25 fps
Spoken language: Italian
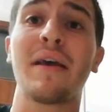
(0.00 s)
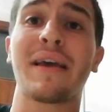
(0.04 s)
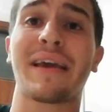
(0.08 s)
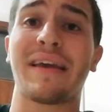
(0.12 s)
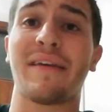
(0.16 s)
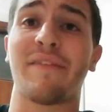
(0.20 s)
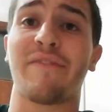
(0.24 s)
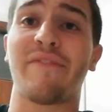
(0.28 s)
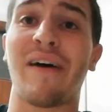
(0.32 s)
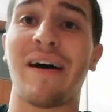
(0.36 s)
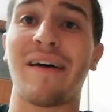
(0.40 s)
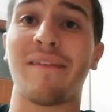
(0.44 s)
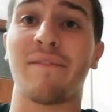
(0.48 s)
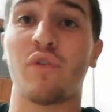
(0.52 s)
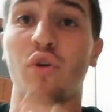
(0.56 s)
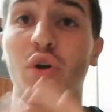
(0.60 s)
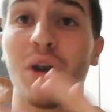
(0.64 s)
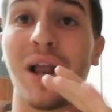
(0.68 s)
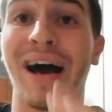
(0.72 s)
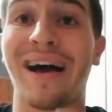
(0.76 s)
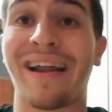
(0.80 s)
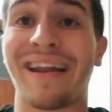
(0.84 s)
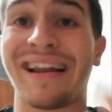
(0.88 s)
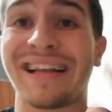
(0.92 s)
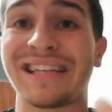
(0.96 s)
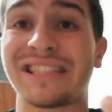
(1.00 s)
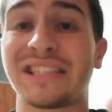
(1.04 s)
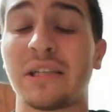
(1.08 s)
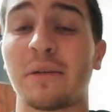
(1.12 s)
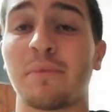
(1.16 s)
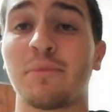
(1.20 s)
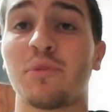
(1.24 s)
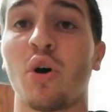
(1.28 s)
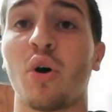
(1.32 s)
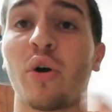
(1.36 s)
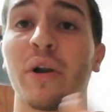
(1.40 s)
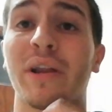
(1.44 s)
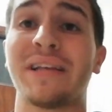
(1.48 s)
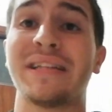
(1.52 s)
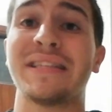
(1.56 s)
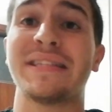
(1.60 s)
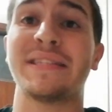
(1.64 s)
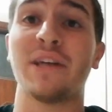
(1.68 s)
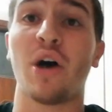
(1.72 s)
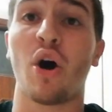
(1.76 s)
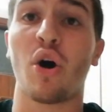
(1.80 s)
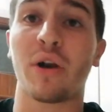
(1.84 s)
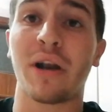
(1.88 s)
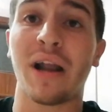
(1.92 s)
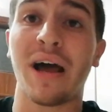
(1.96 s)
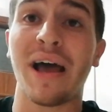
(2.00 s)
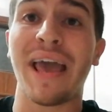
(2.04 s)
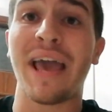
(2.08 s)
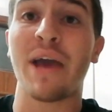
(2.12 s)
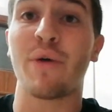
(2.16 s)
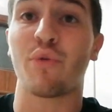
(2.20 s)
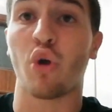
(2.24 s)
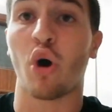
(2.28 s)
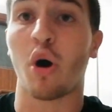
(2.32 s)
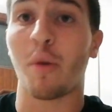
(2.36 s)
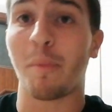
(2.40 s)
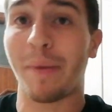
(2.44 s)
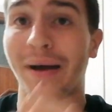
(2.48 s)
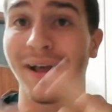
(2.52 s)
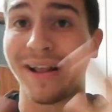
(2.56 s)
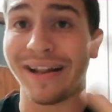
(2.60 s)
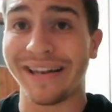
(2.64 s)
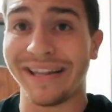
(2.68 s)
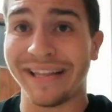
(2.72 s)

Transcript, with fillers: che fa volare la Sampdoria in zona Europa